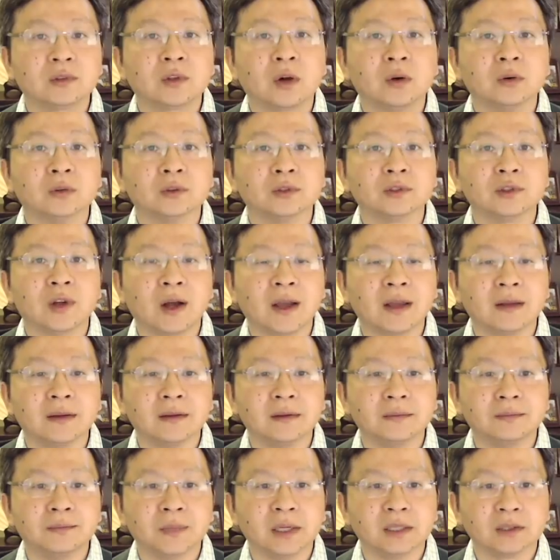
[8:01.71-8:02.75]
统
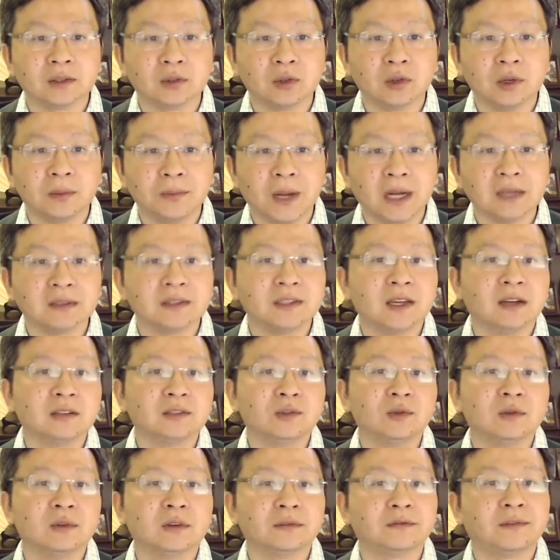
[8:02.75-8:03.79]
帅蒙托邦
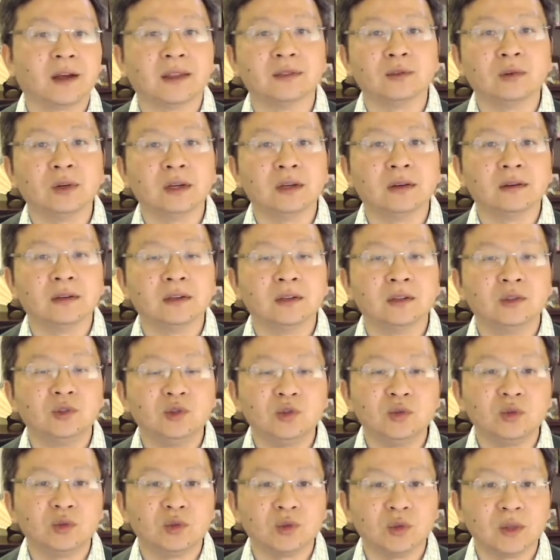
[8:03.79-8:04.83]
将军的反对，
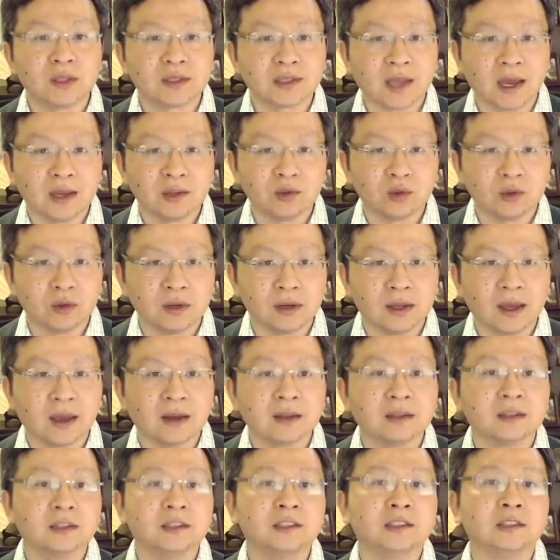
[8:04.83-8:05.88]
拒绝采取
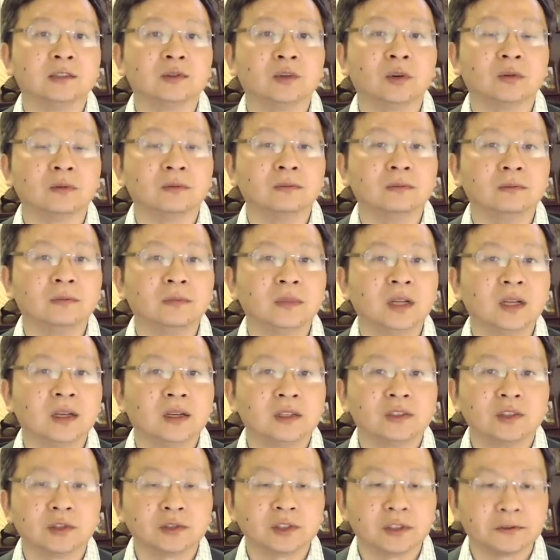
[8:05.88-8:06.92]
联合行动。
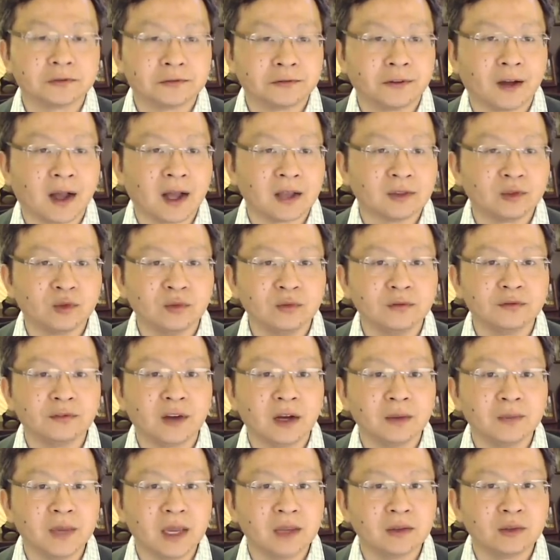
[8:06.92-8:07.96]
就是法军
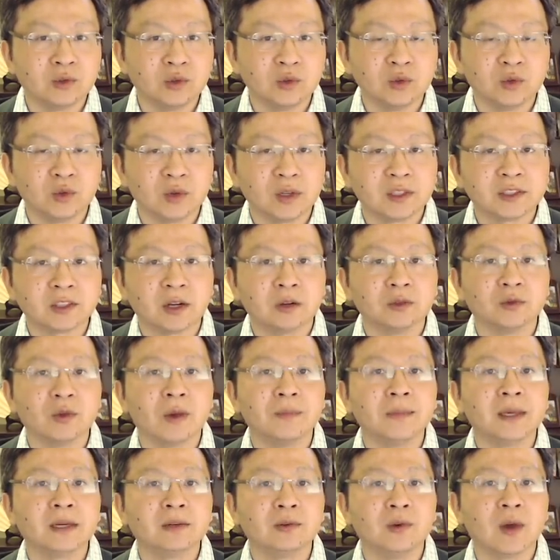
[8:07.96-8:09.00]
方面拒绝烧
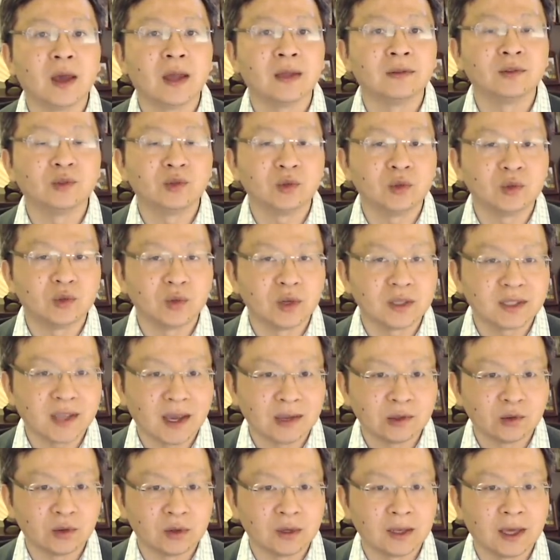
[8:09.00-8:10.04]
圆明园，拒绝
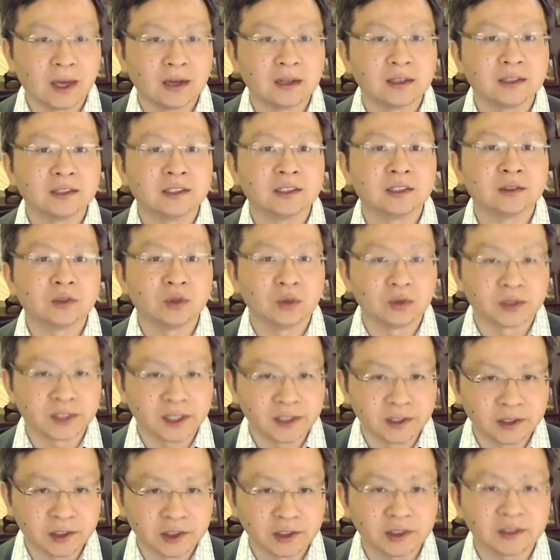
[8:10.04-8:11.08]
采取联合行动
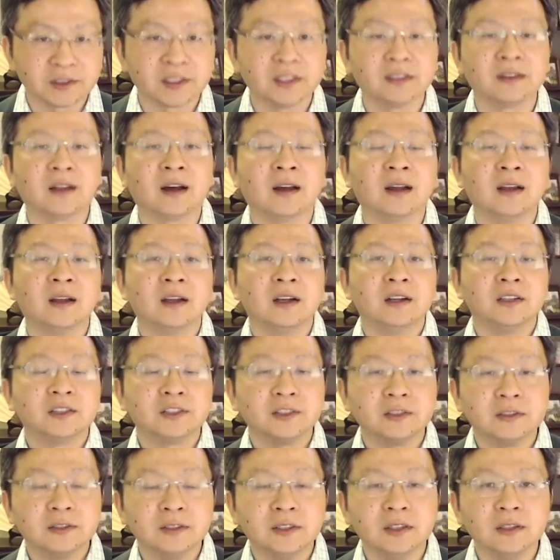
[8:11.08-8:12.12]
这个事情呢，
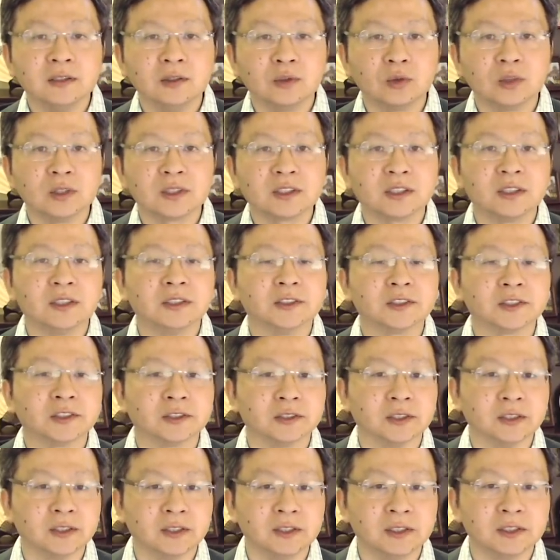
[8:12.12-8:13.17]
是英国特
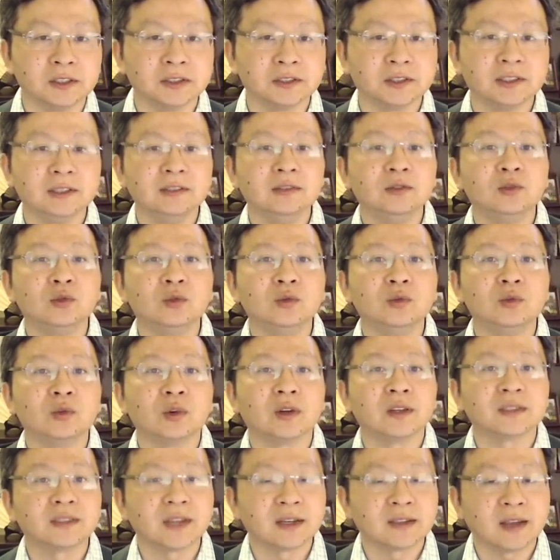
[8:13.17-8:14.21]
使额尔金勋
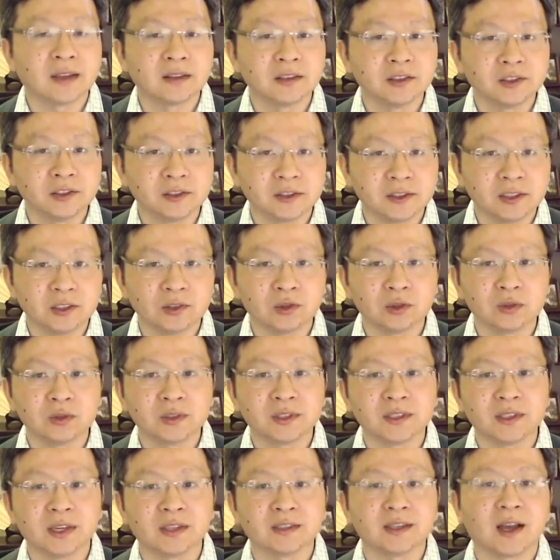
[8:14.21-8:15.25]
爵在他的日记中
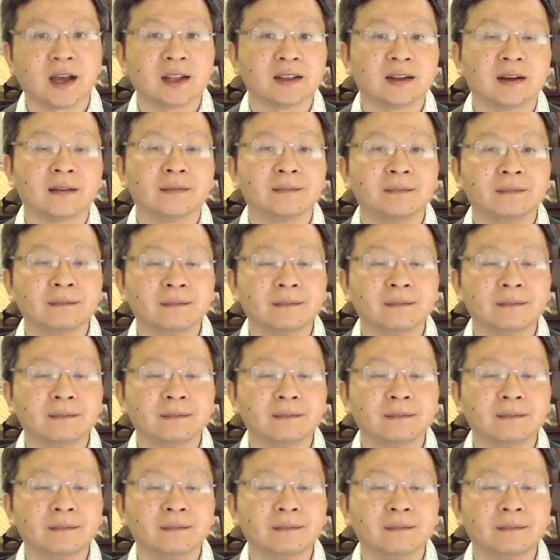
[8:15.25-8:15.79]
写下的。